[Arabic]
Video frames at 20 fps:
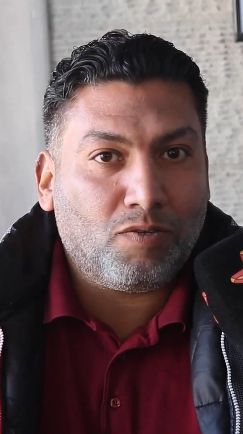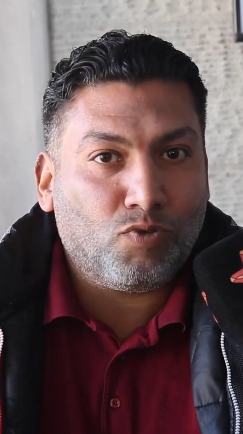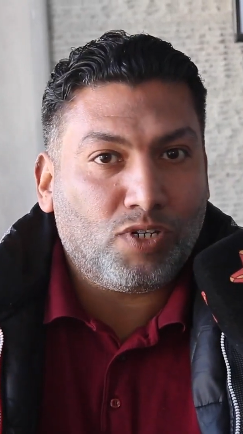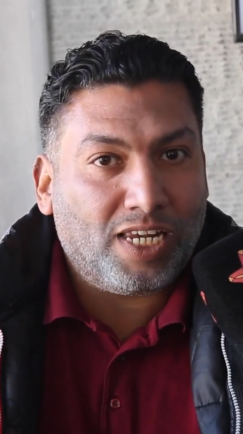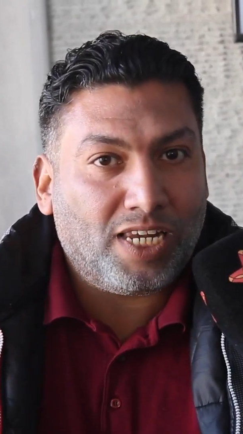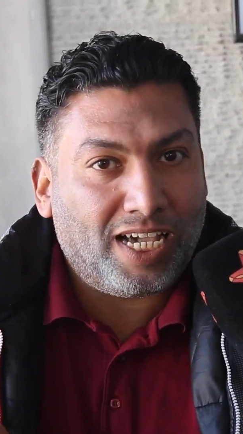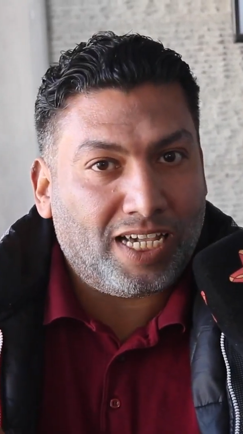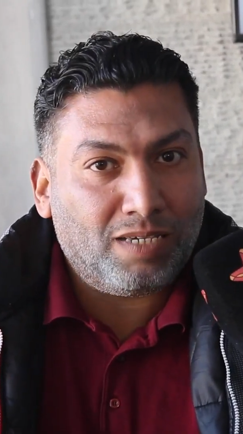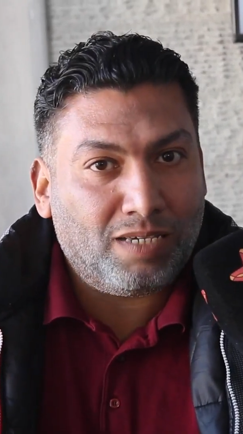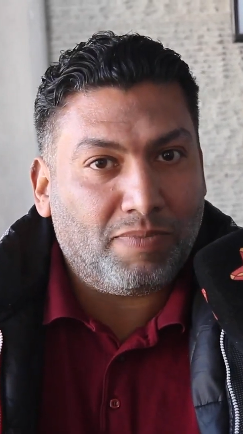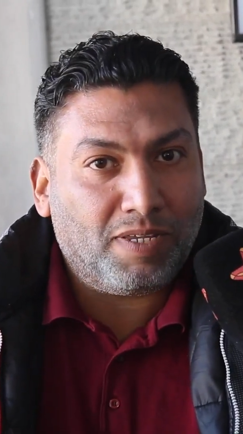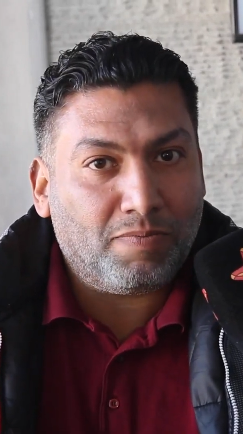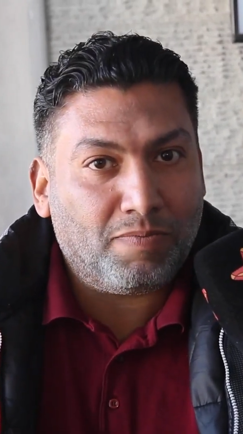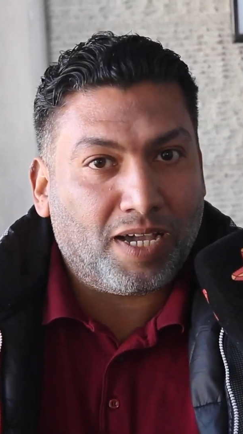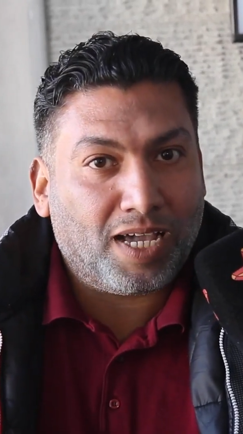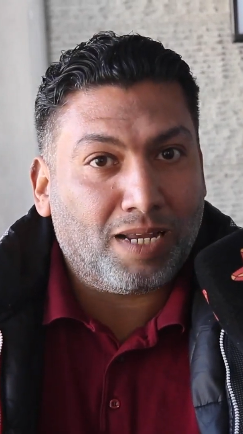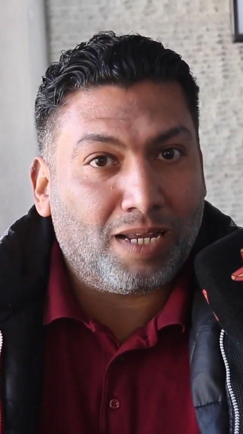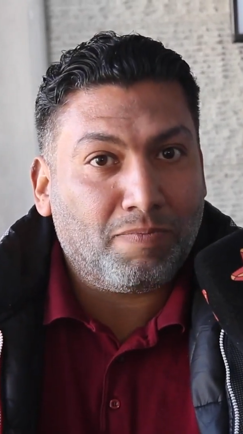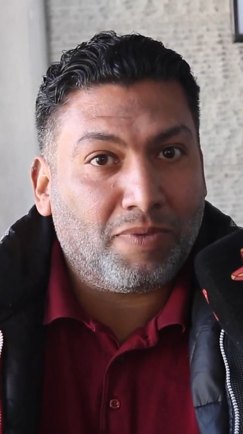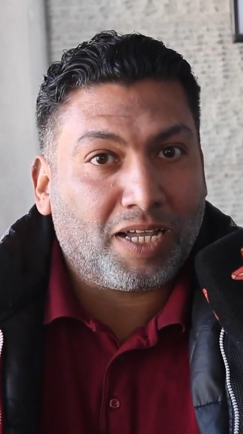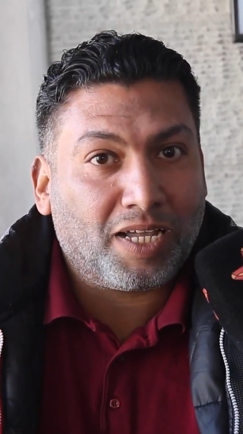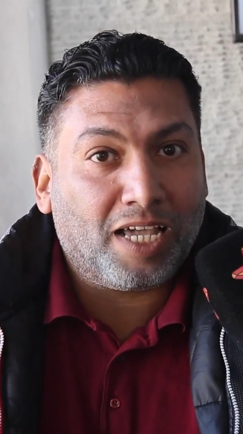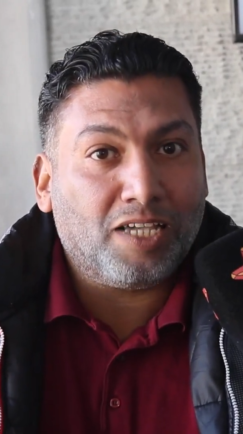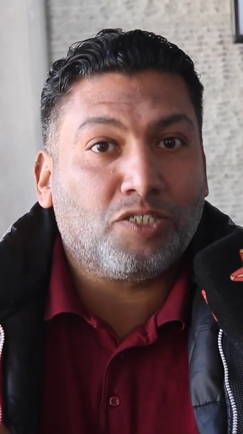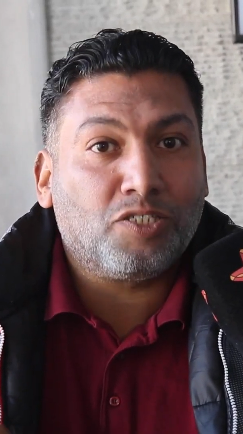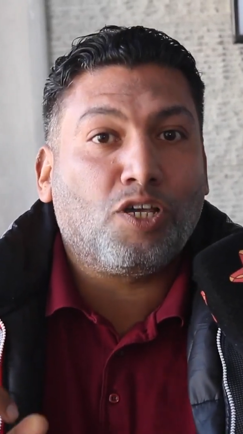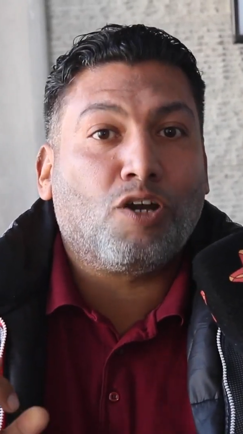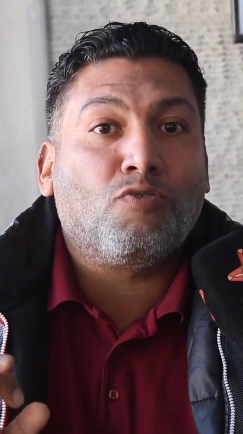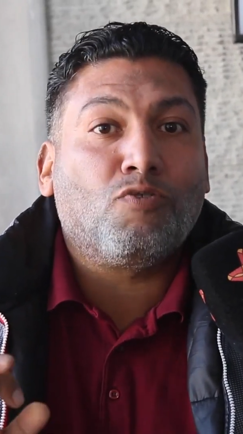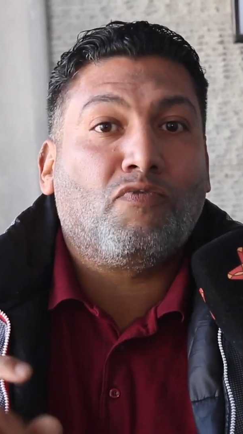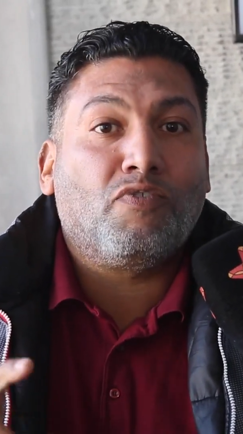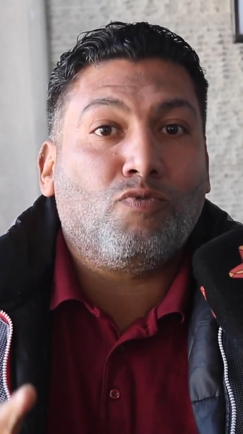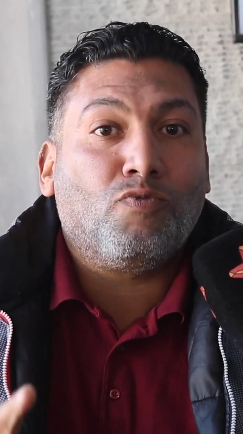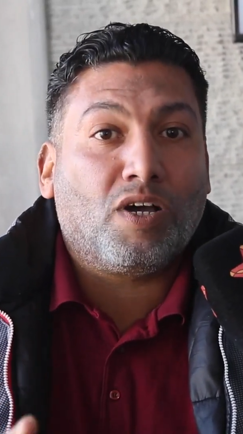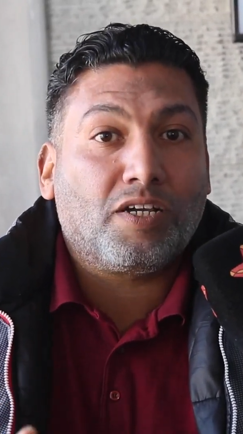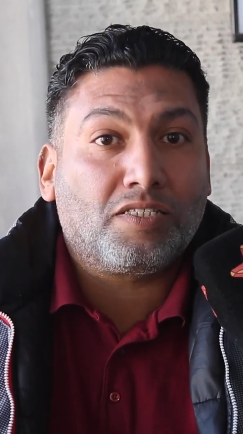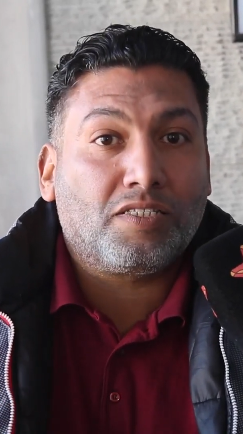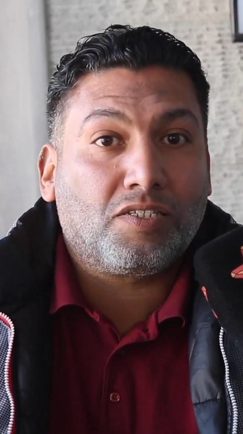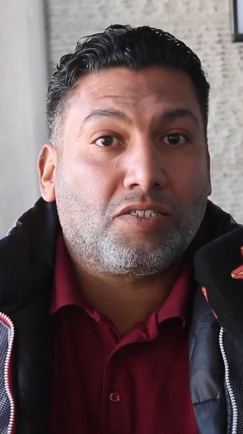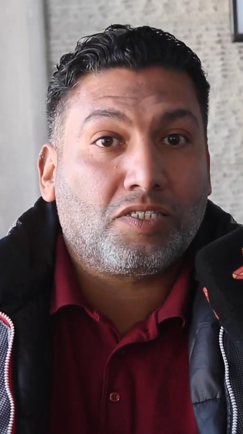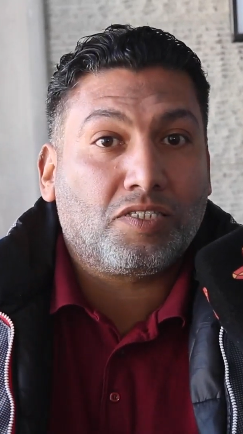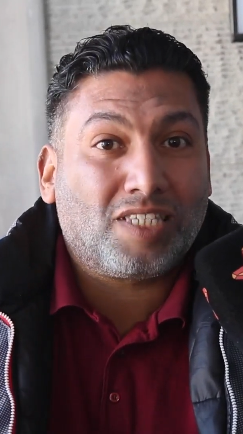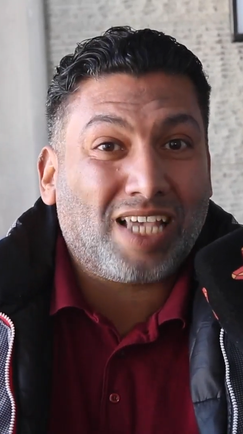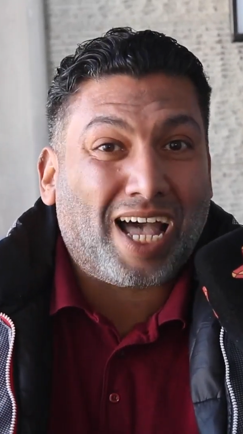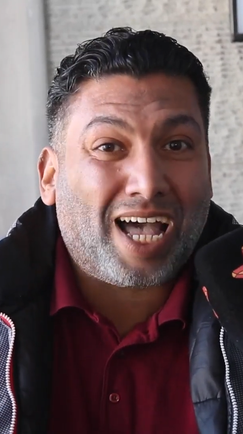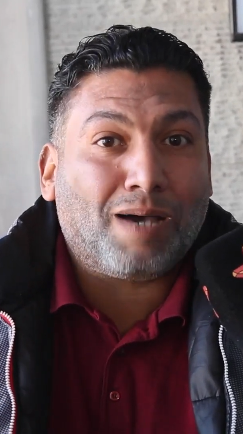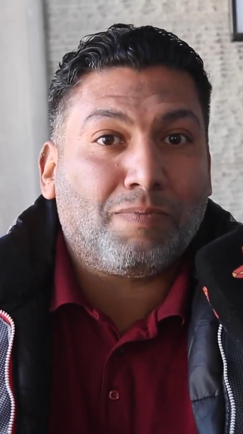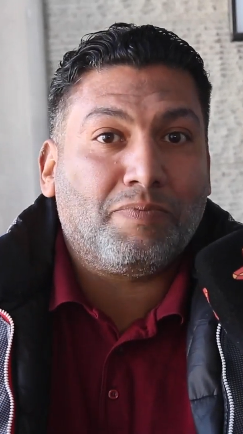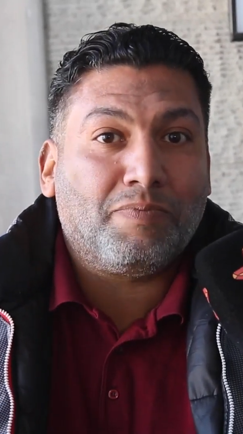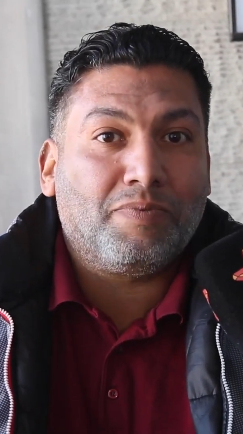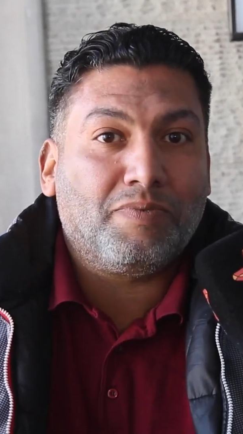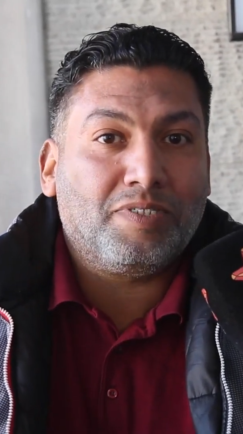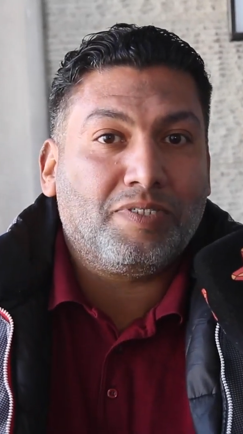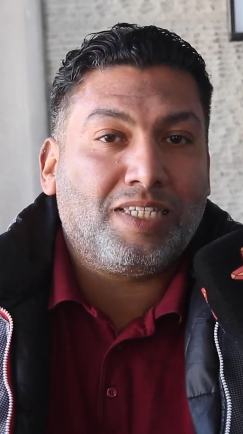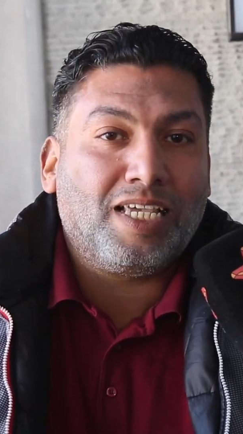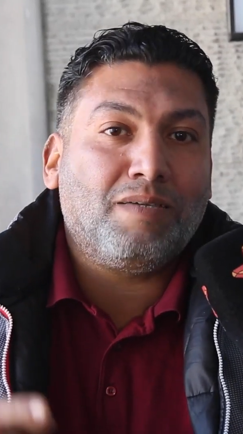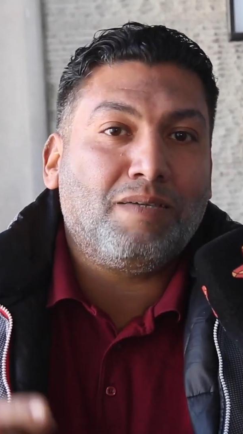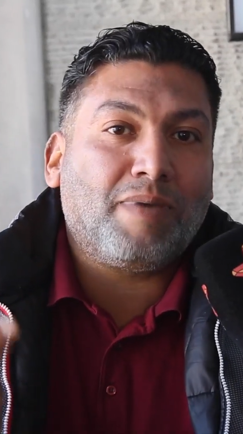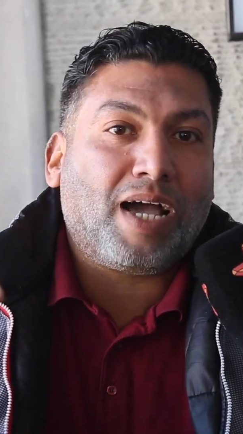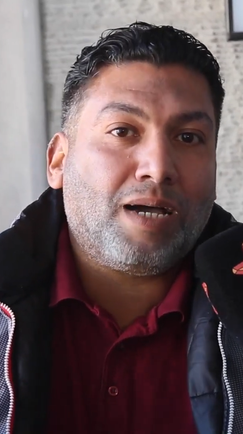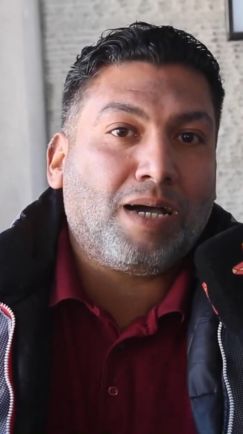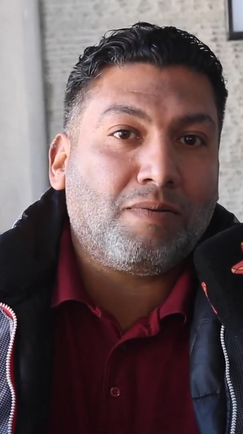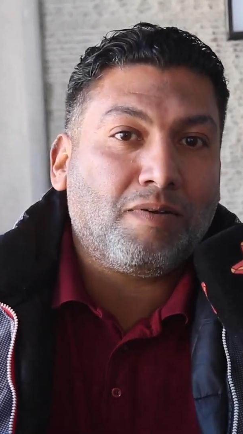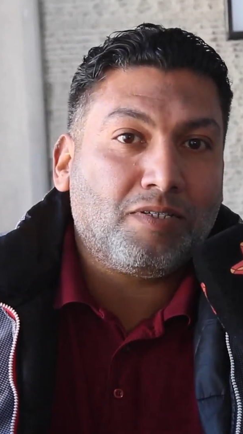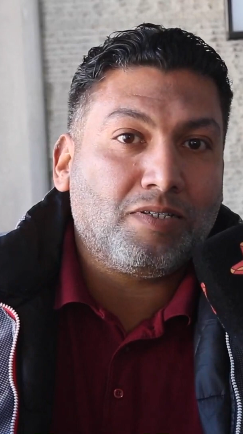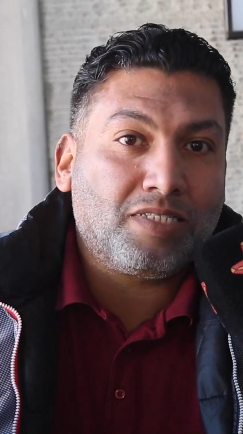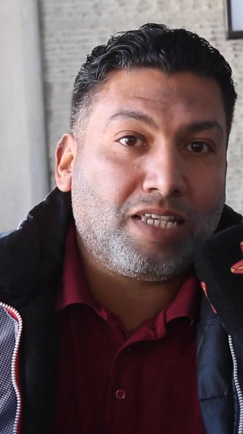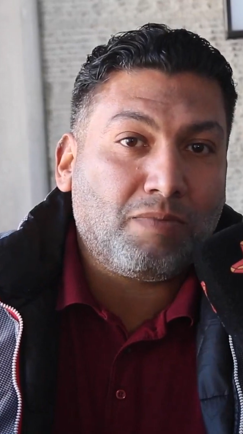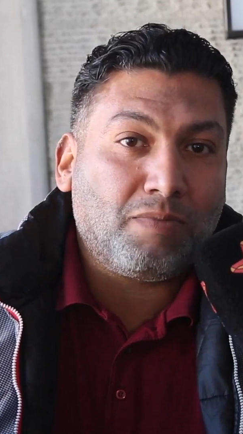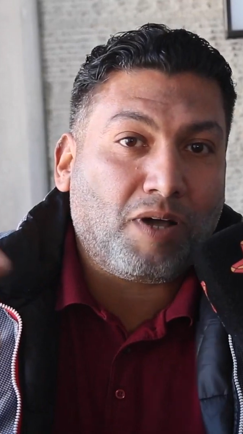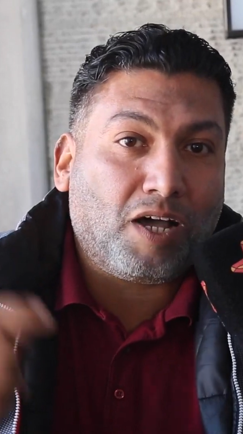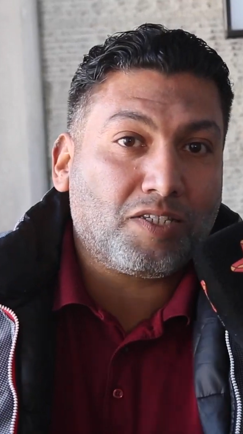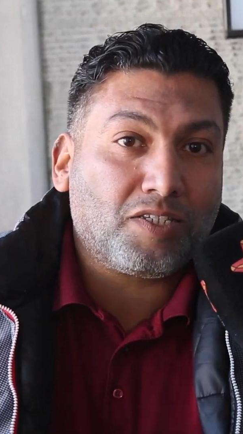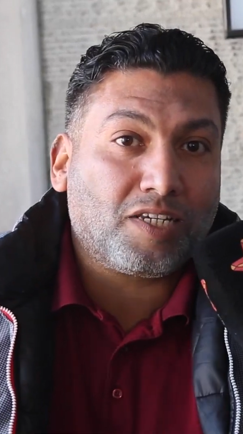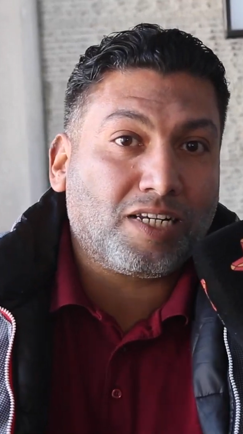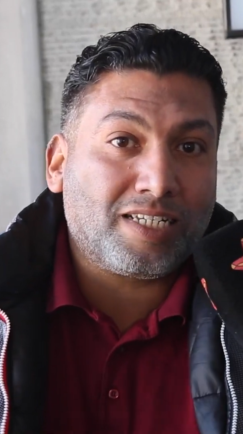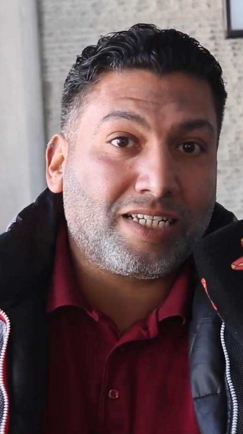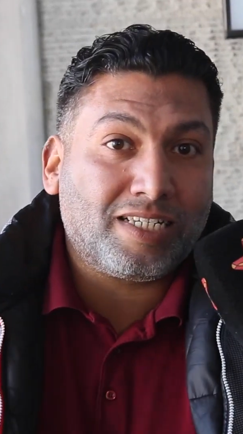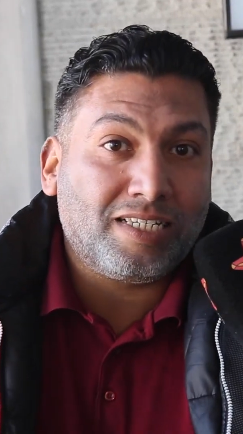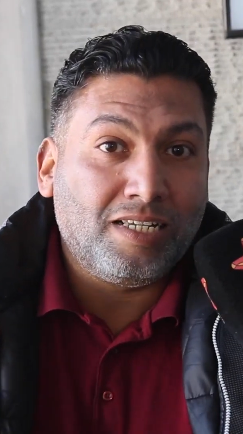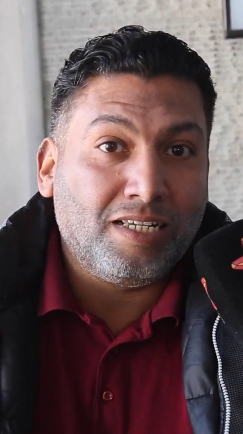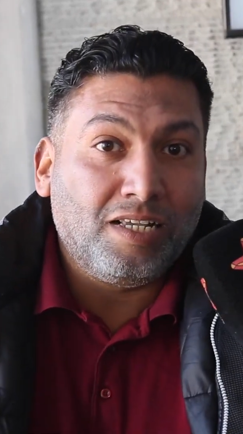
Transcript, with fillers: واللعيبه المغاربه كيظهروا في الوقت الصعب زي ما زي ما حصل